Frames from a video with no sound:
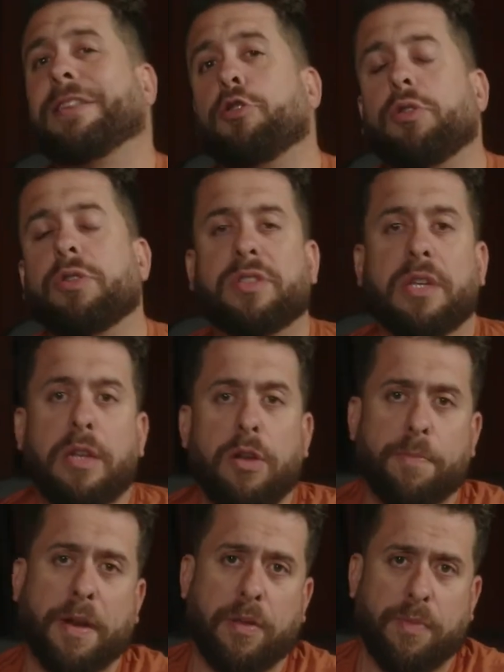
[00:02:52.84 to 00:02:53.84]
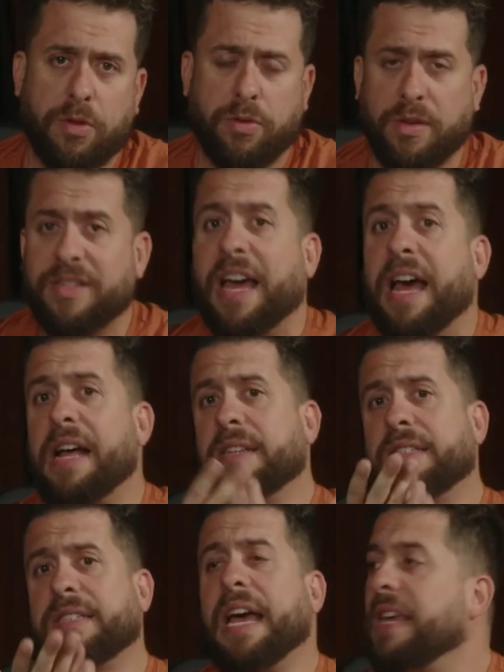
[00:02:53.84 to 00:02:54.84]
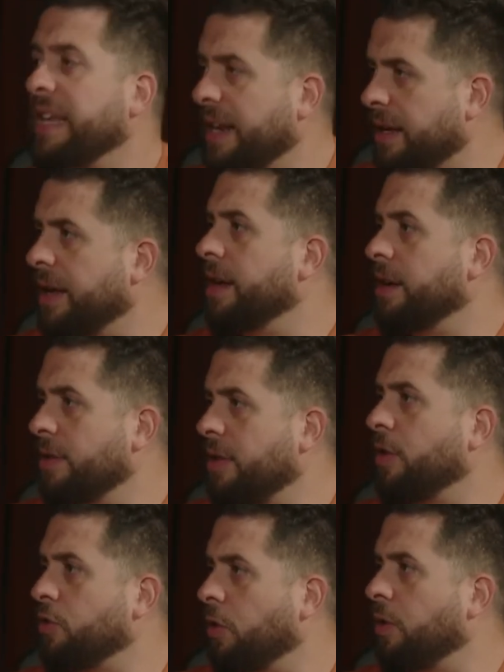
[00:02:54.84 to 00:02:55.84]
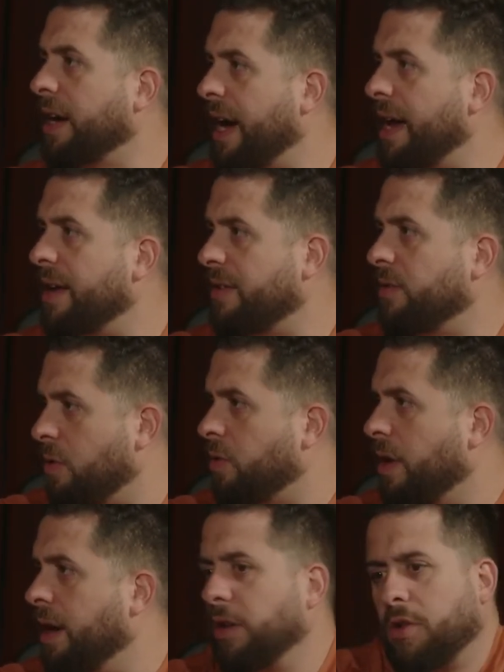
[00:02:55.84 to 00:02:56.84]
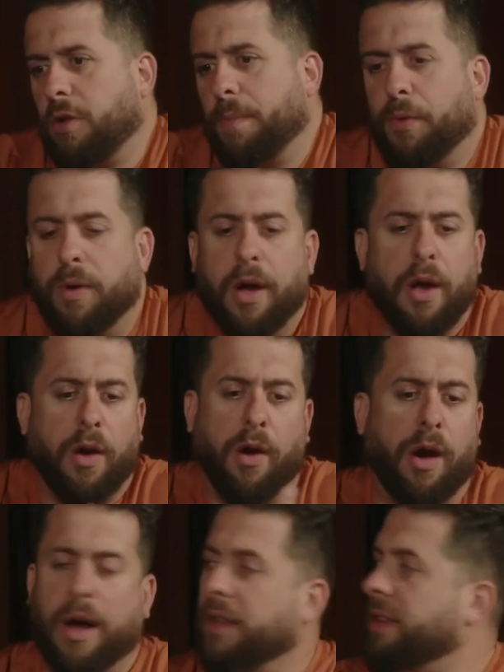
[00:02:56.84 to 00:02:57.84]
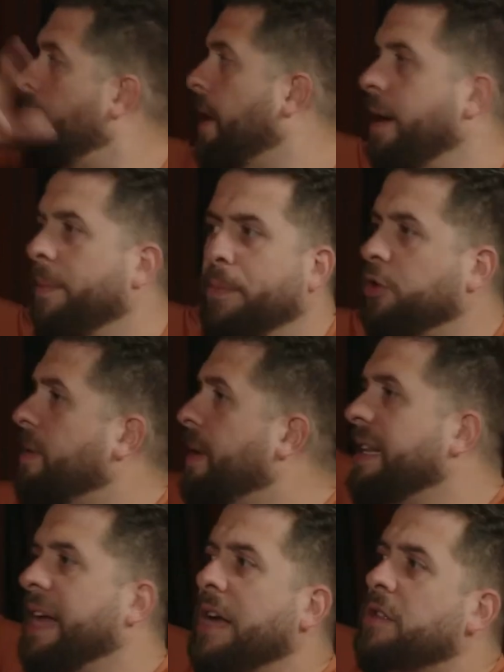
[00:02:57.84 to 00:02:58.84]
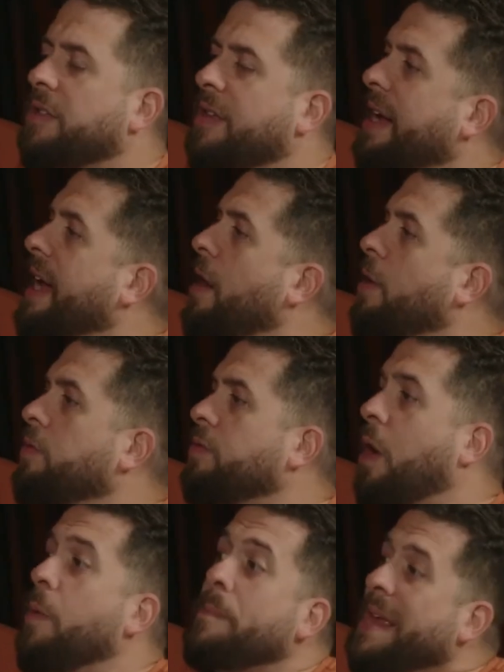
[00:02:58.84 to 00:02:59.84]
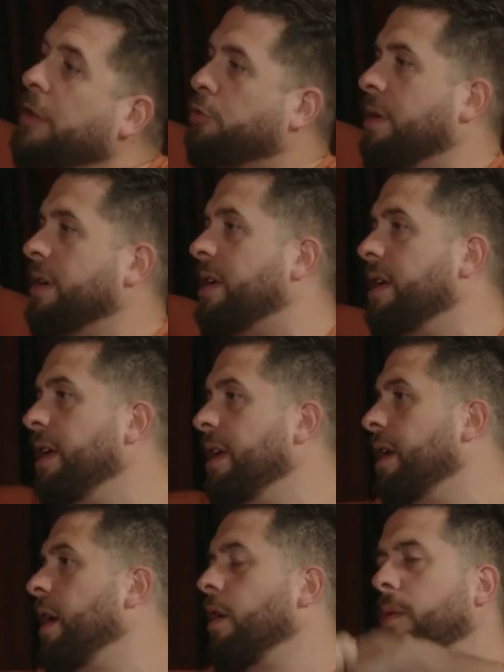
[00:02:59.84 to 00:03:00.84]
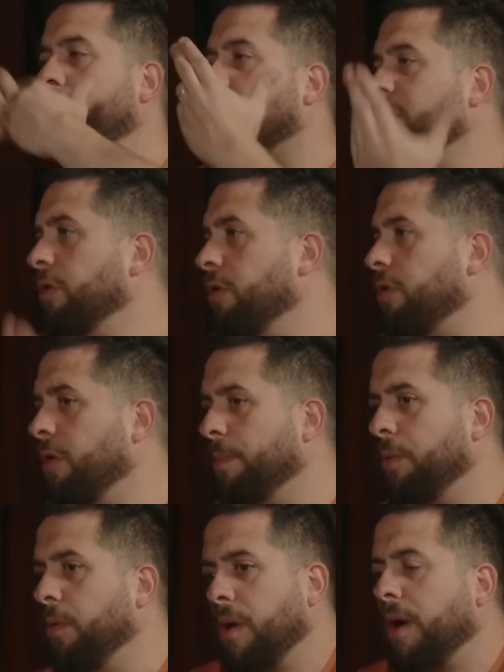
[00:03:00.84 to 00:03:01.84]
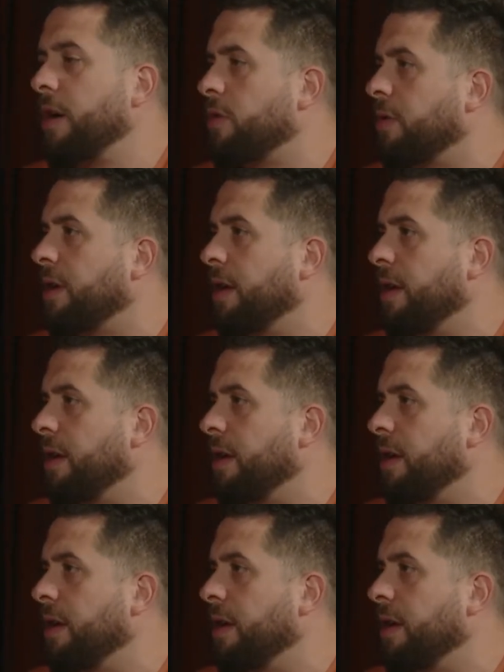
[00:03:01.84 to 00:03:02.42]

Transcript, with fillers: patrocínios para as pessoas saírem de seus locais, concorda? Tipo, ó, tem uma possibilidade de você ganhar um aumento aqui, uma coisa do tipo. Eu acho